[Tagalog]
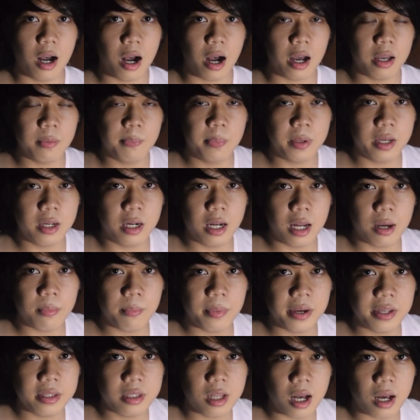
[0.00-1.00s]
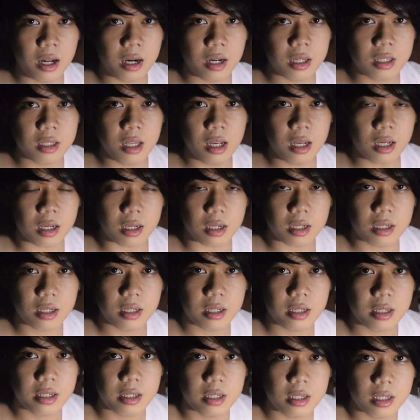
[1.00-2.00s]
ay biglang may darating
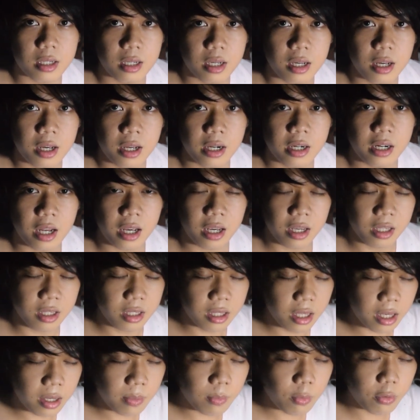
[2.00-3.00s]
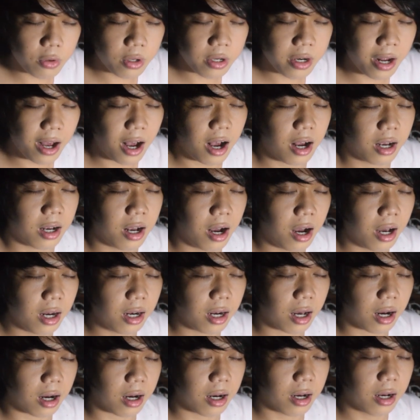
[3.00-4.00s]
na hindi mo
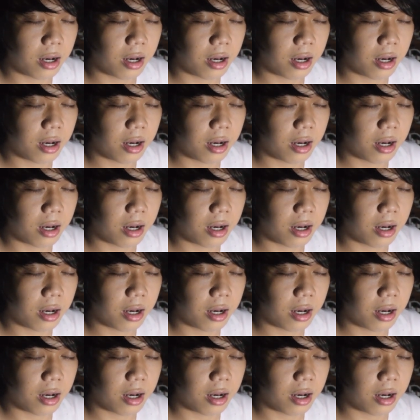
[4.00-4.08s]
inaakala.